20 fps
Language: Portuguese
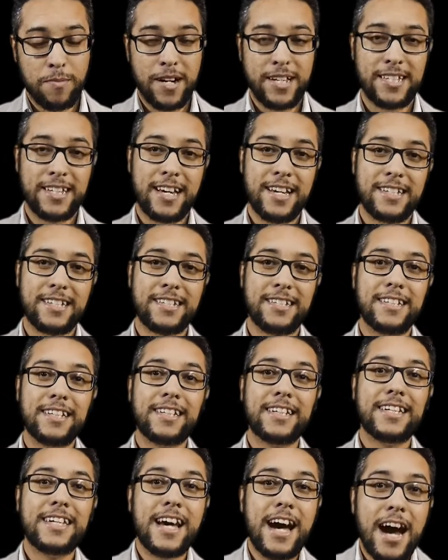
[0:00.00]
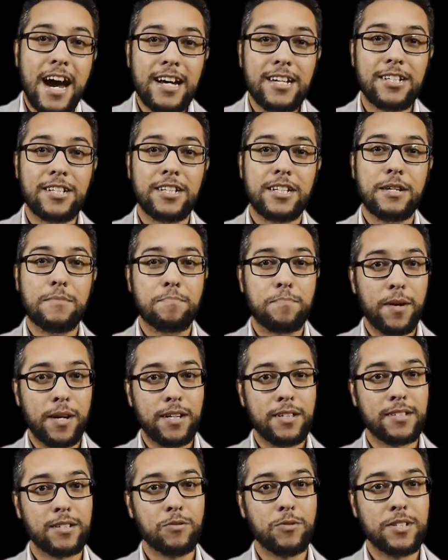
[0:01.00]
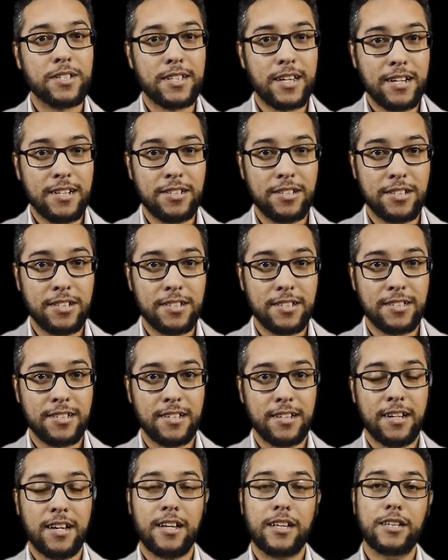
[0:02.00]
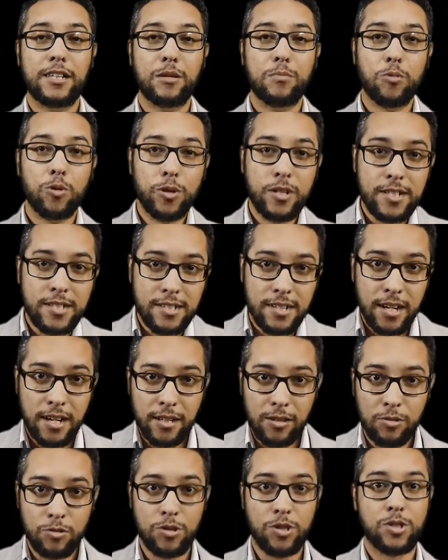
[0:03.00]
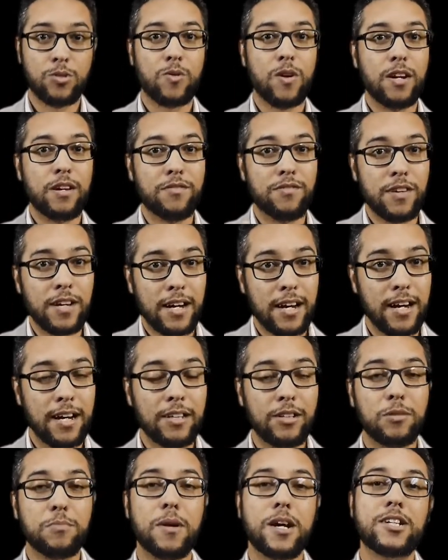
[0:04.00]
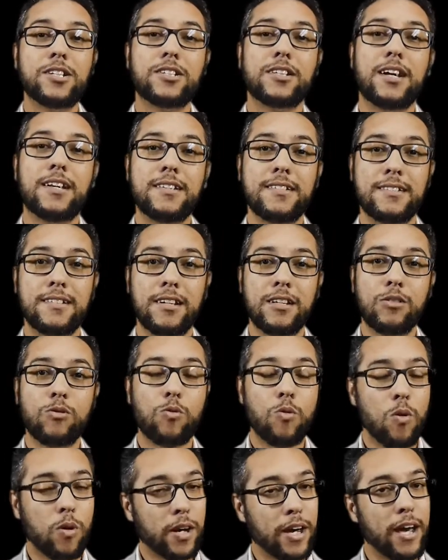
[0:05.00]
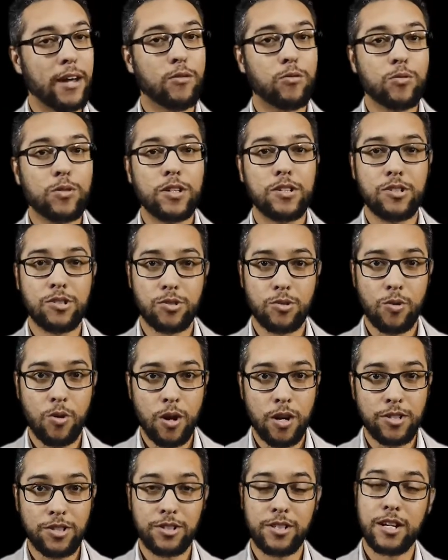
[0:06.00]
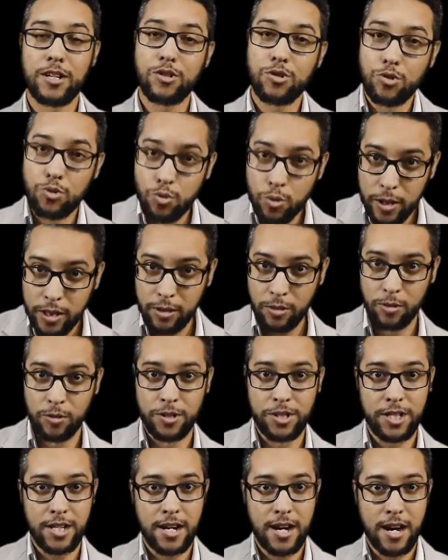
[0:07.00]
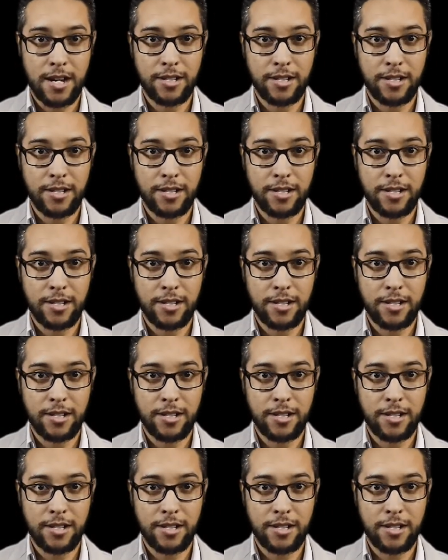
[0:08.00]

mas é assim que age e pensa um esquerdista, demonizando, desqualificando e marginalizando qualquer um que discorde da sua ideologia